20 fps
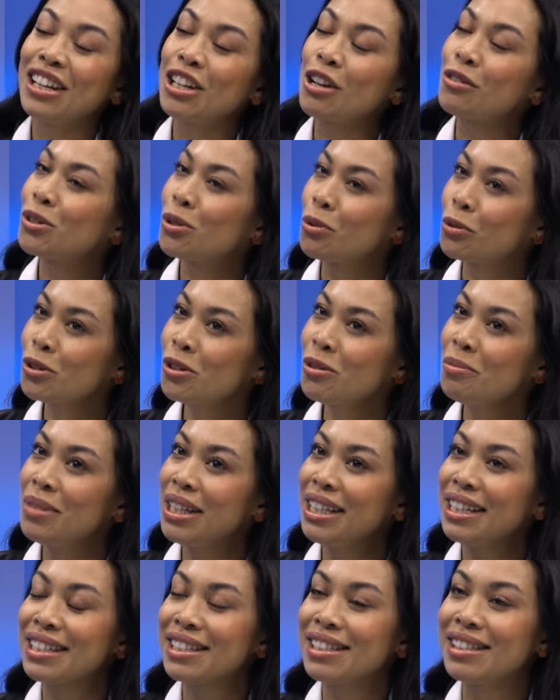Ja, auf Social
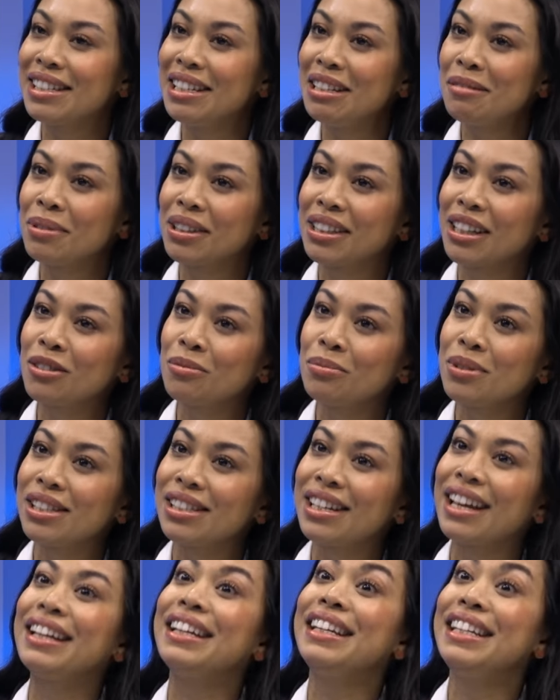Media sieht man ja, du bist
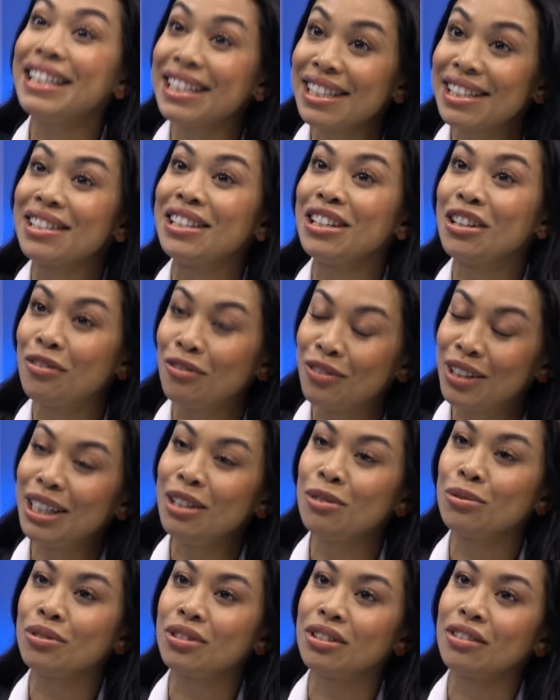ja irrsinnig
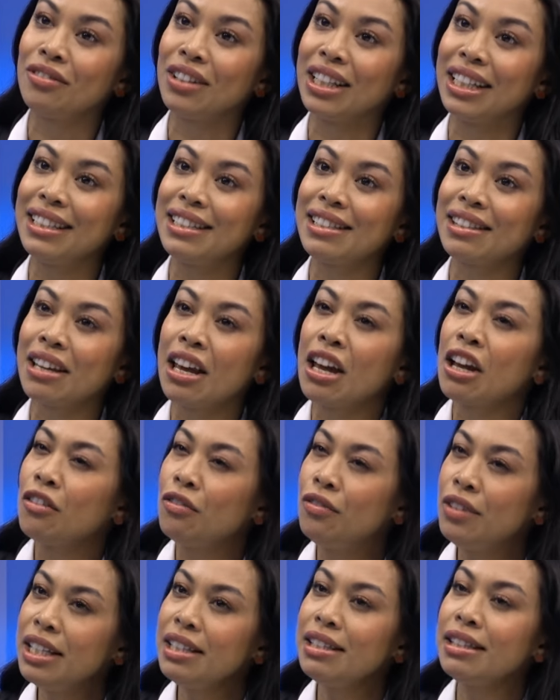viel unterwegs.
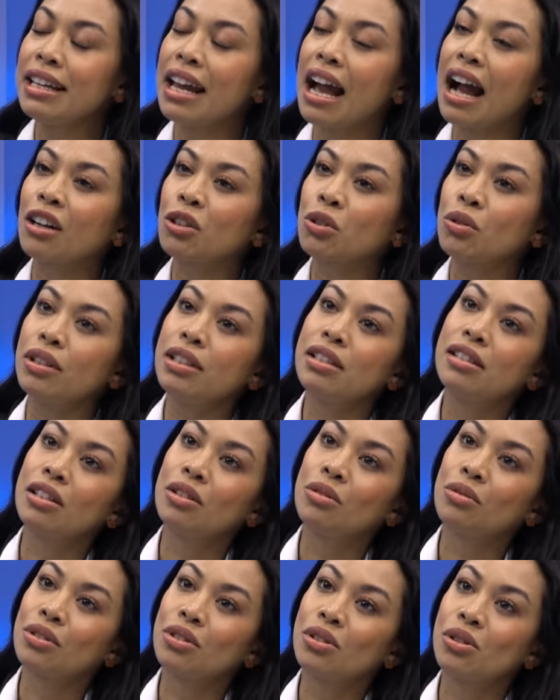Wie ist die aktuelle
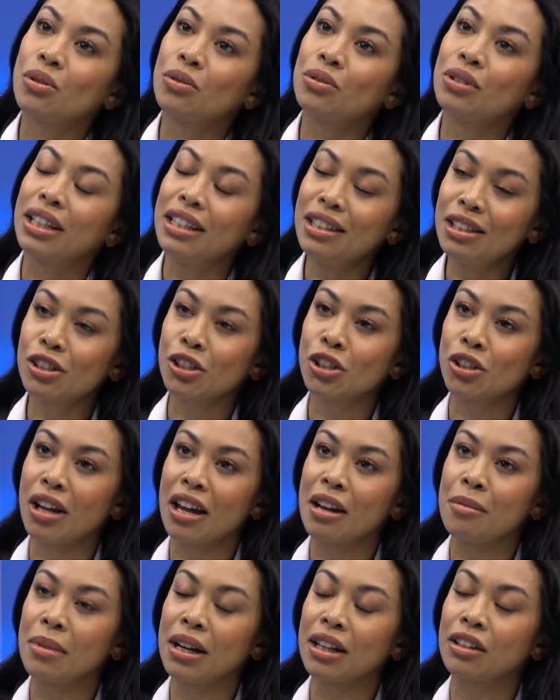Situation in der
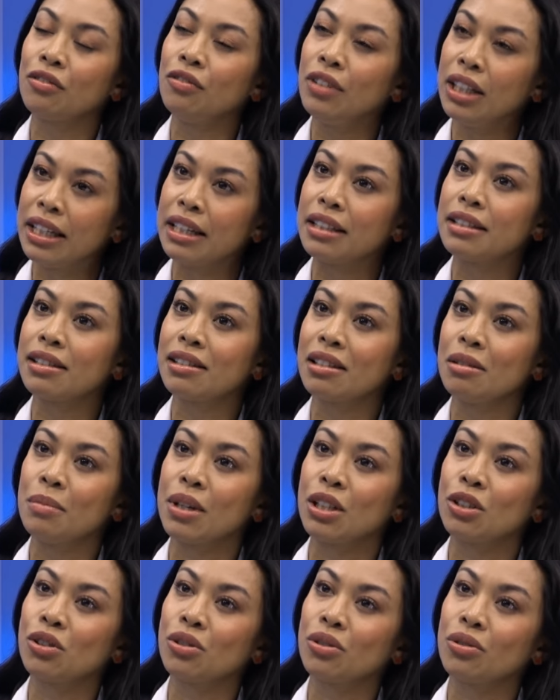Steiermark? Wie geht es den
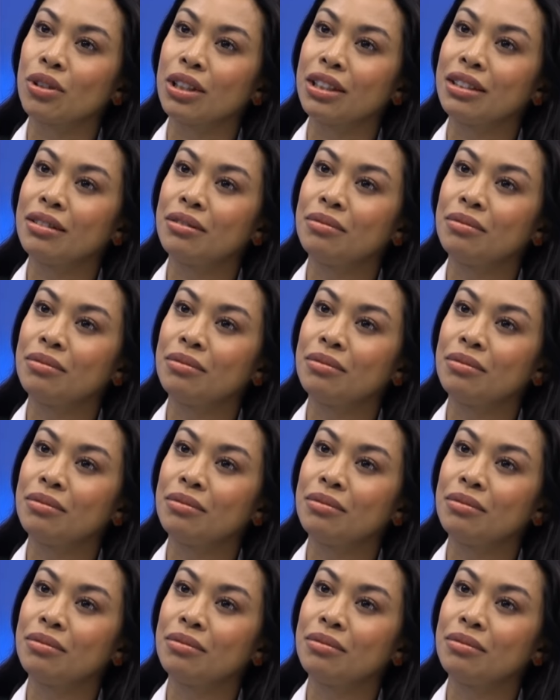Menschen dort?